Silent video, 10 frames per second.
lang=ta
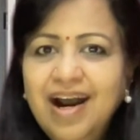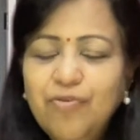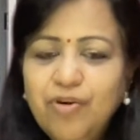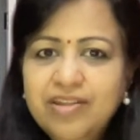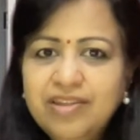
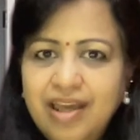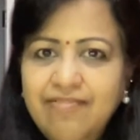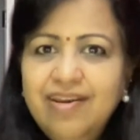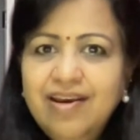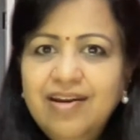அவங்களுக்கு
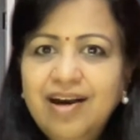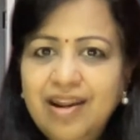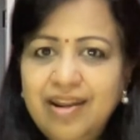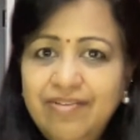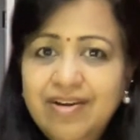தேவையான
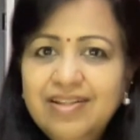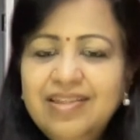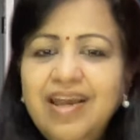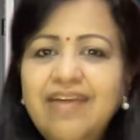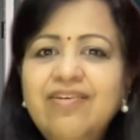அறிவுக்கு
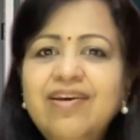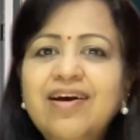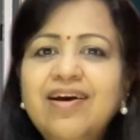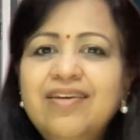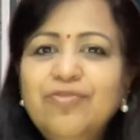
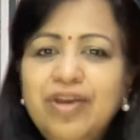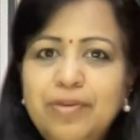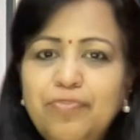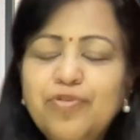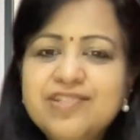தேவையான
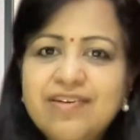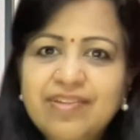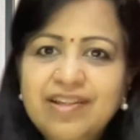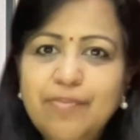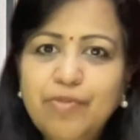இன்புட்ஸை
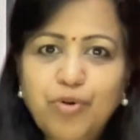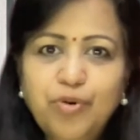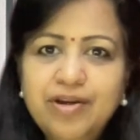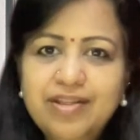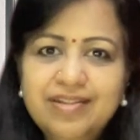வந்து நம்ம
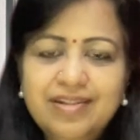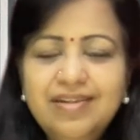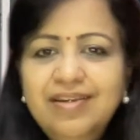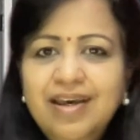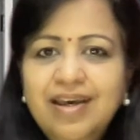கொடுக்கறதுக்கு
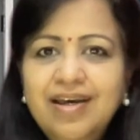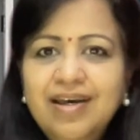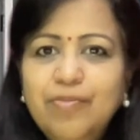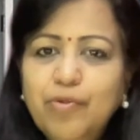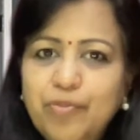
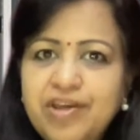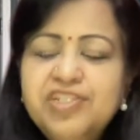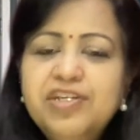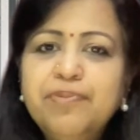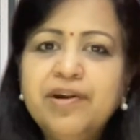நம்ம
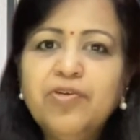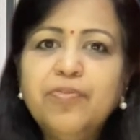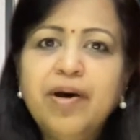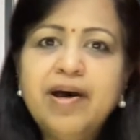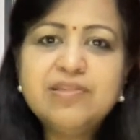முயற்சி பண்ணணும்
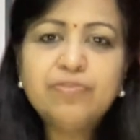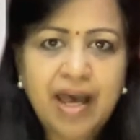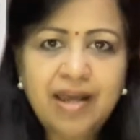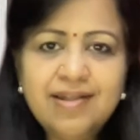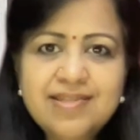நான்
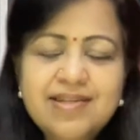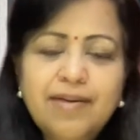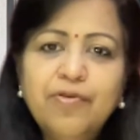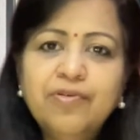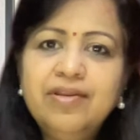பேரண்ட்ஸ்
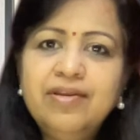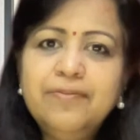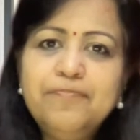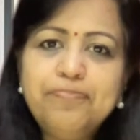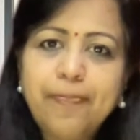நம்ம வந்து
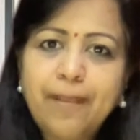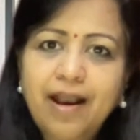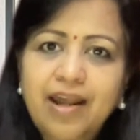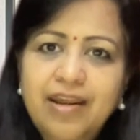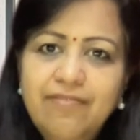
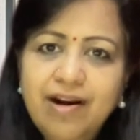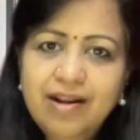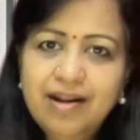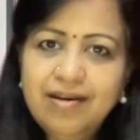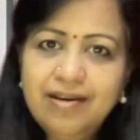
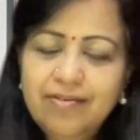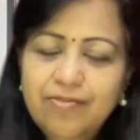அறிவாற்றல